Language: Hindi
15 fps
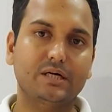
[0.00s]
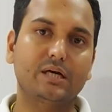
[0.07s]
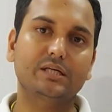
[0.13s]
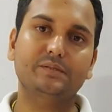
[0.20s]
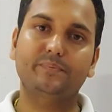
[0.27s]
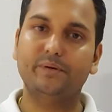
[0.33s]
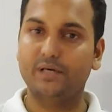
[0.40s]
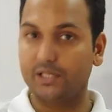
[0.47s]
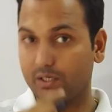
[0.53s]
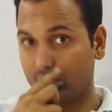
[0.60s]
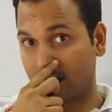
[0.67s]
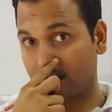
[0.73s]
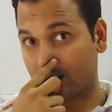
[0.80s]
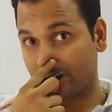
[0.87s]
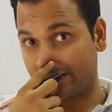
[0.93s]
चार्ज पढ़ लिया
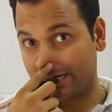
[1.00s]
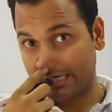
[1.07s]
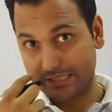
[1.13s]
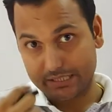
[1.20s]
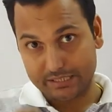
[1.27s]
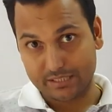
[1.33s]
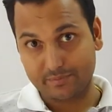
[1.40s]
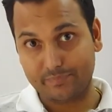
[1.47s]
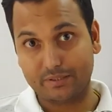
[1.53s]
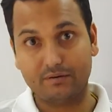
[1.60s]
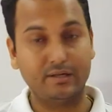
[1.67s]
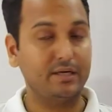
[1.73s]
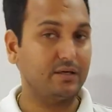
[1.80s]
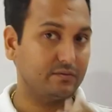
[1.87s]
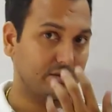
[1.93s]
होगा क्वांटाइजेशन पढ़
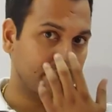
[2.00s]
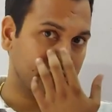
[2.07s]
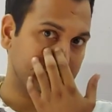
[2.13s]
लिया होगा